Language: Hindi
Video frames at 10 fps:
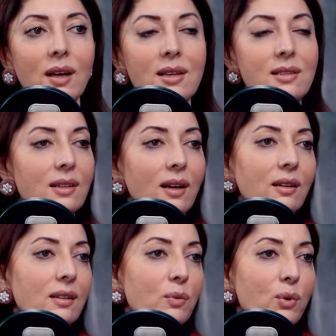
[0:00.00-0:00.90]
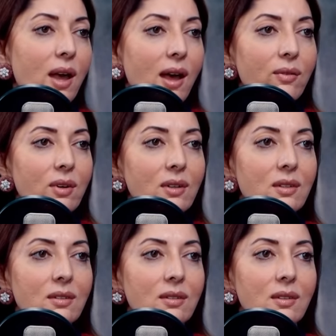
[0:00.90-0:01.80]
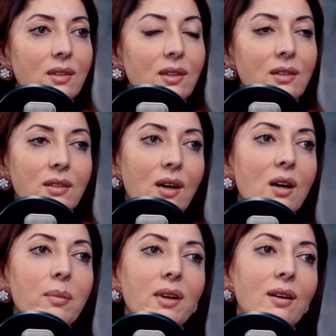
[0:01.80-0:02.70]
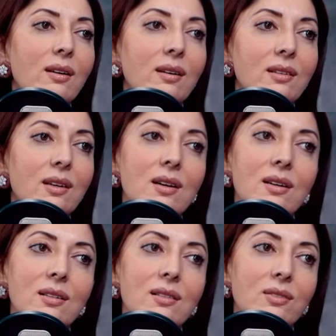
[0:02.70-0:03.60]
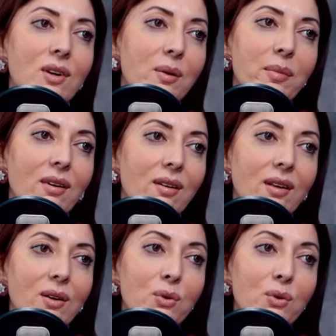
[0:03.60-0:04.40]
एज लक वुड हैव इट जहाँ मैंने आना था डेस्टिनी